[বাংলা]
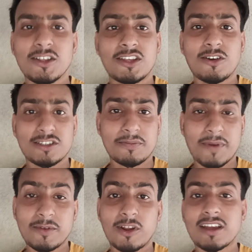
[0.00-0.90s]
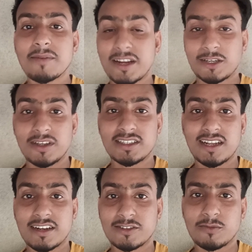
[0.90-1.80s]
তো হোয়াটসঅ্যাপ পাবলিক ওয়েলকাম ব্যাক টু মাই
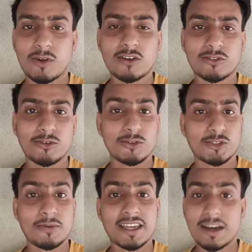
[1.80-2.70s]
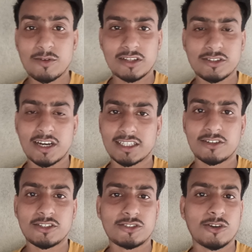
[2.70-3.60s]
চ্যানেল রাজুল ব্লগ তো সবাই কেমন আছো আশা
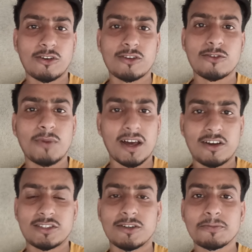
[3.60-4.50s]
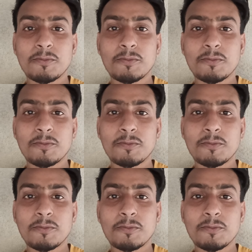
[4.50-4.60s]
করছি সকলে খুব ভালো আছো